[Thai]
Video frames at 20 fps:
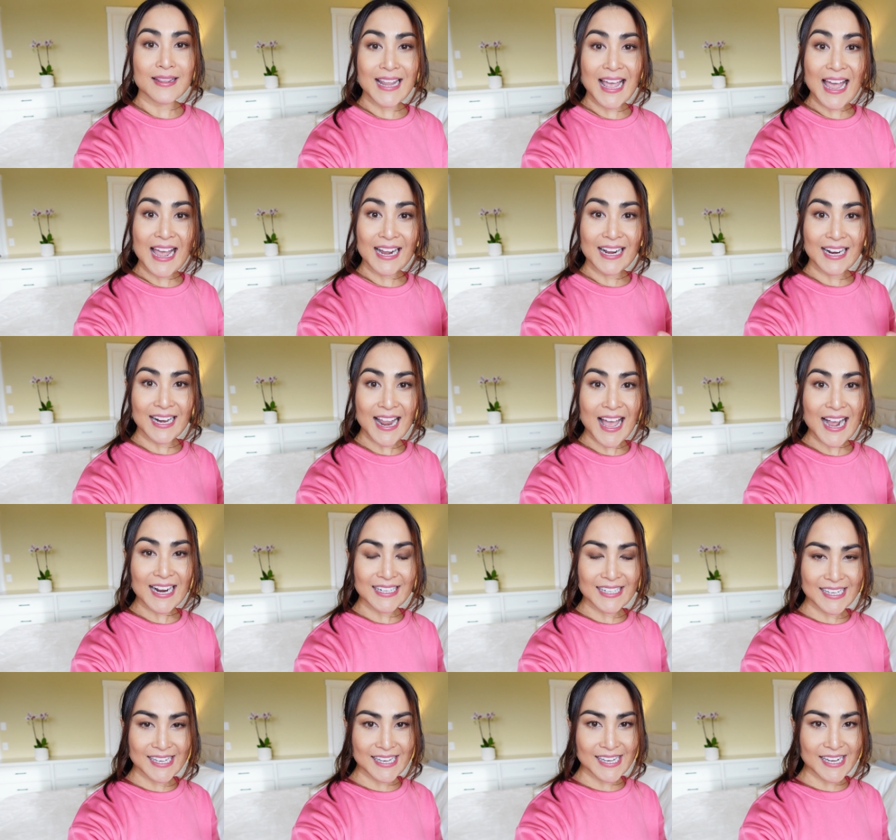แต่ครั้ง
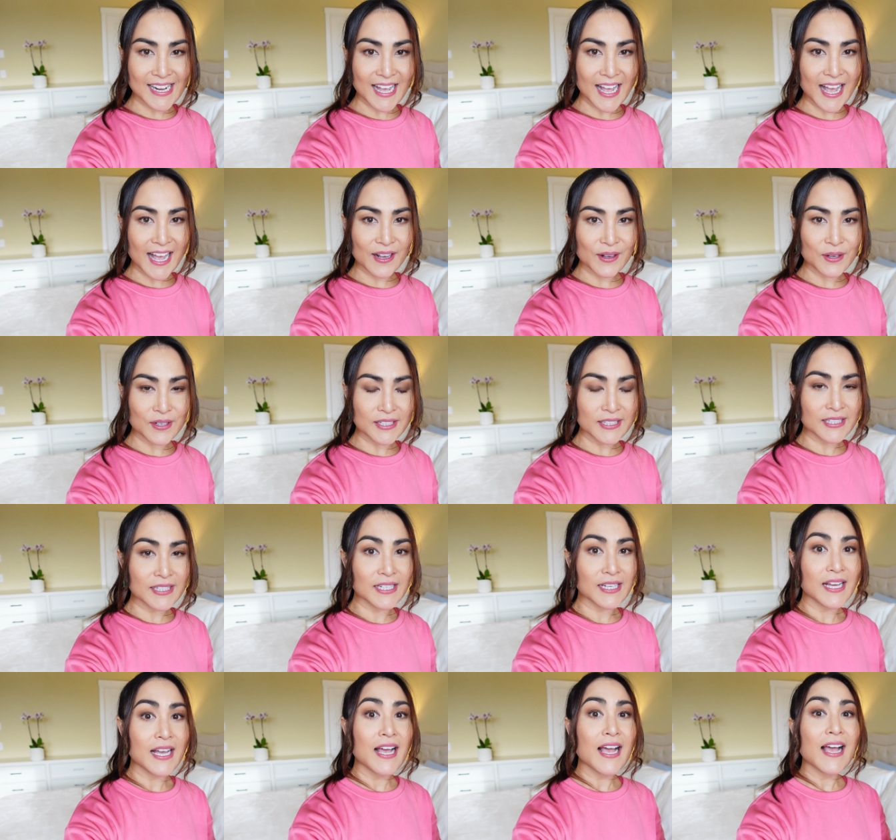นี้นะคะก็
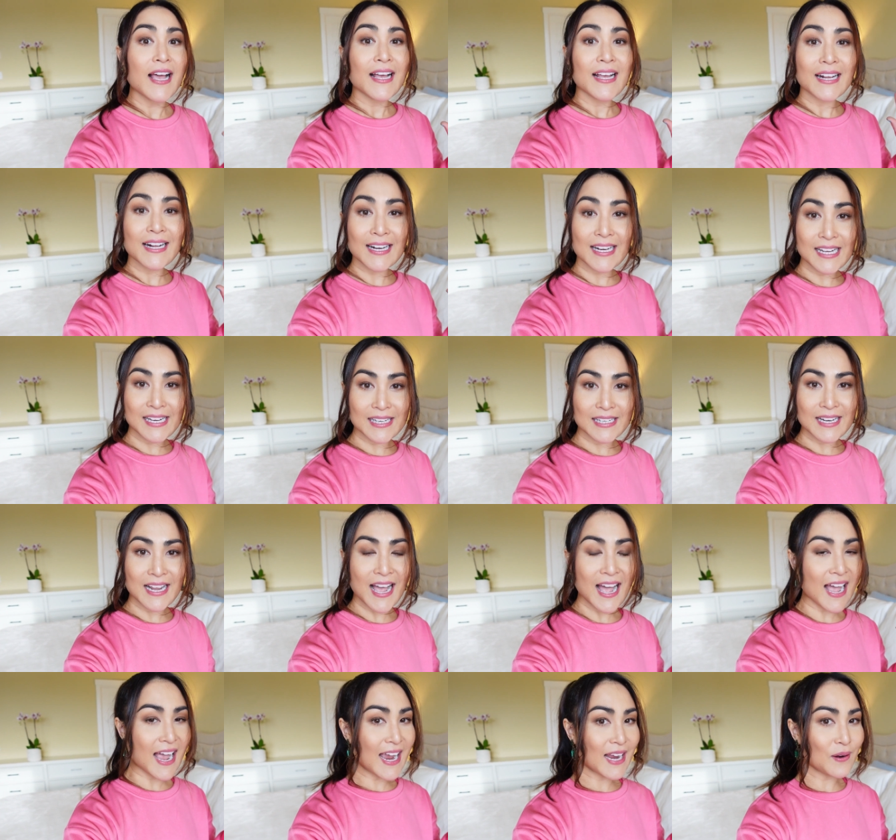คือ กลิ่น
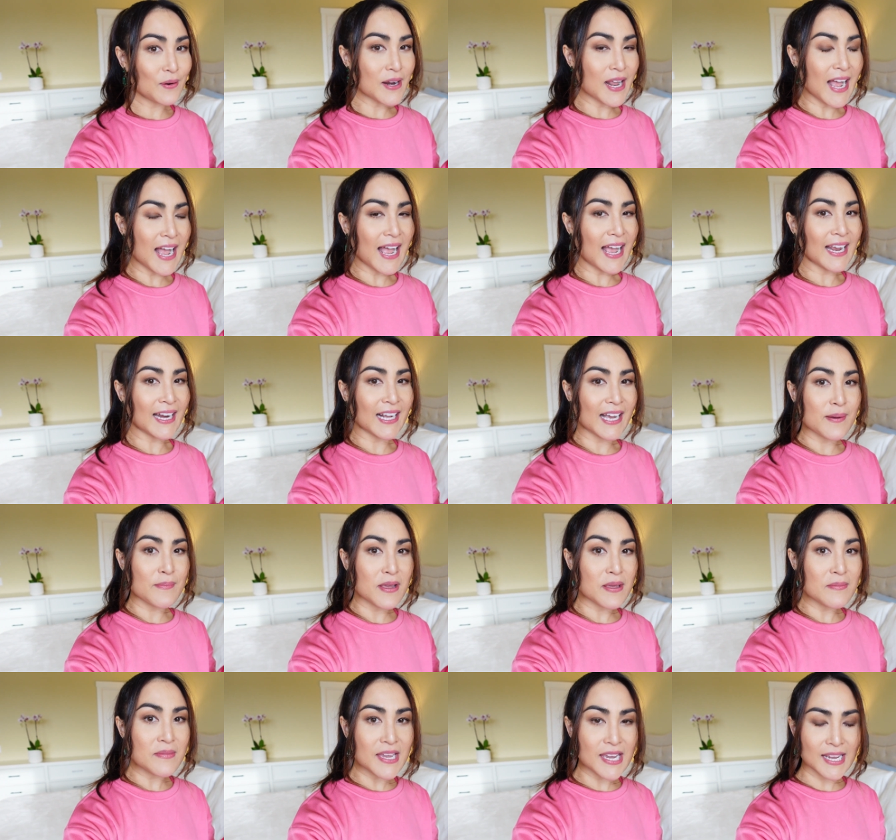หายลดหายนะคะ
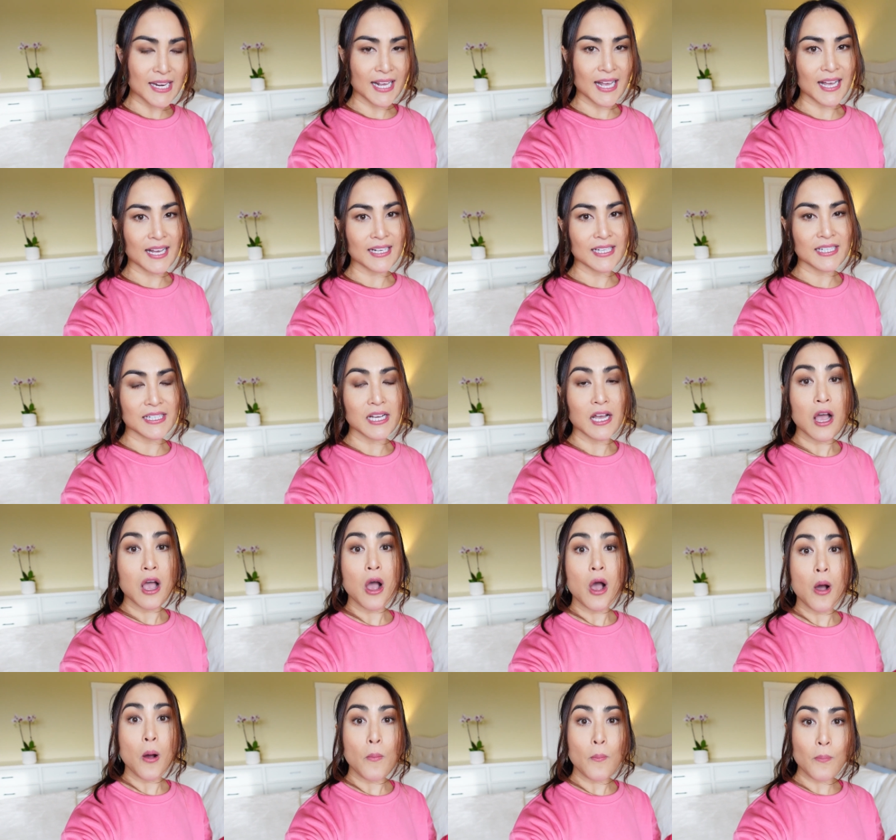ไม่มีนะคะคือ
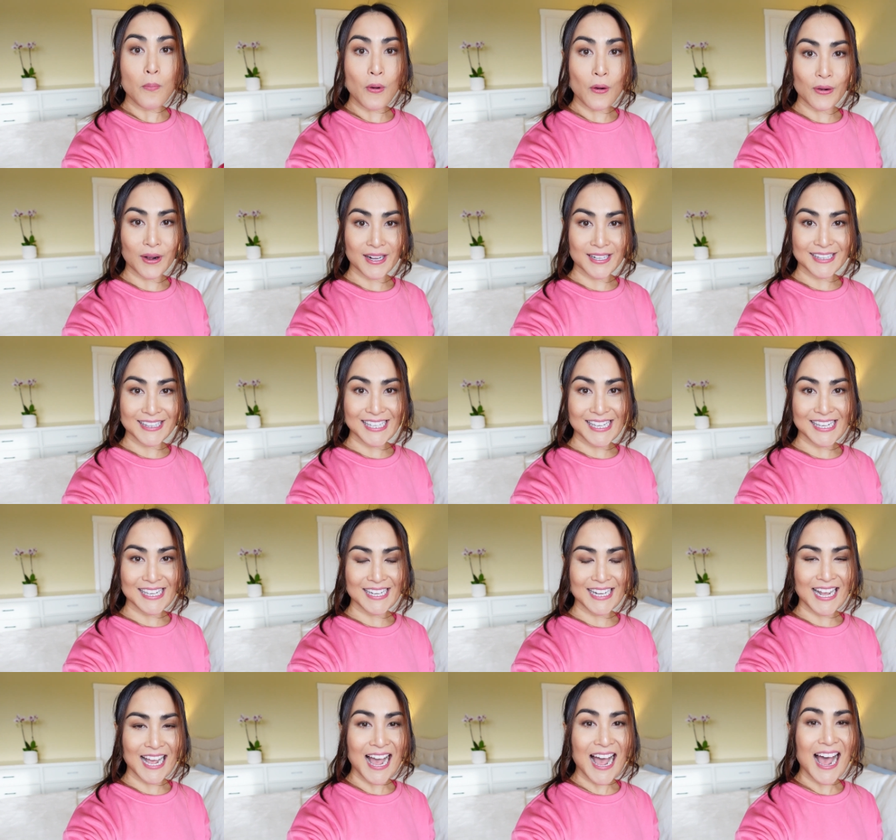ปกติ
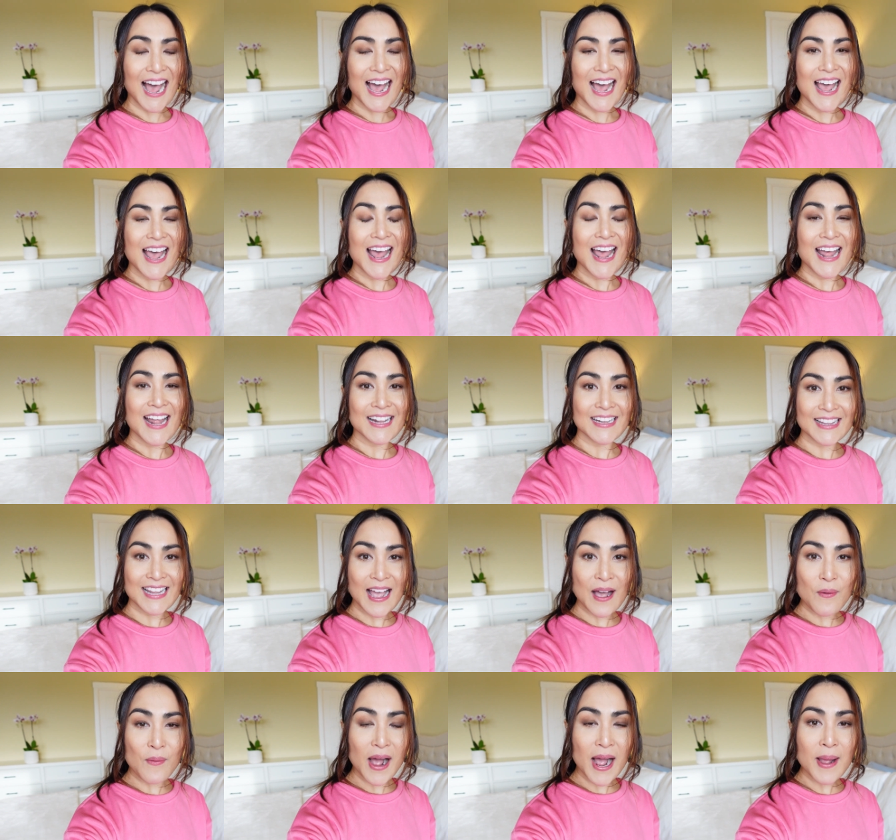ค่ะ
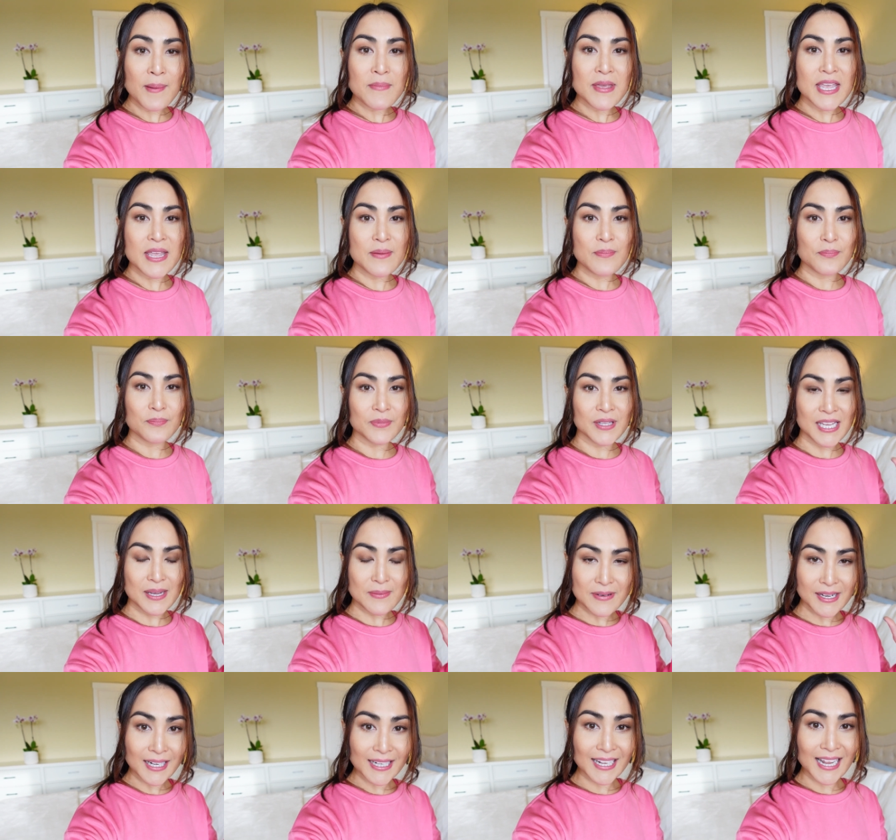แต่ว่ามี
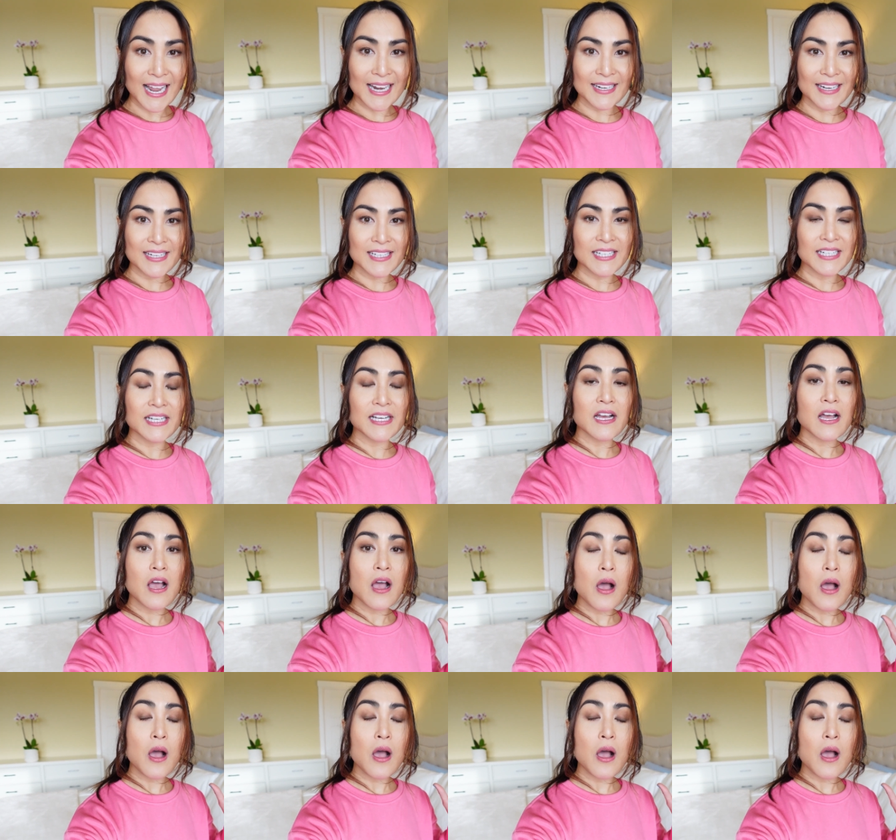ที่เหมือนกันก็คือ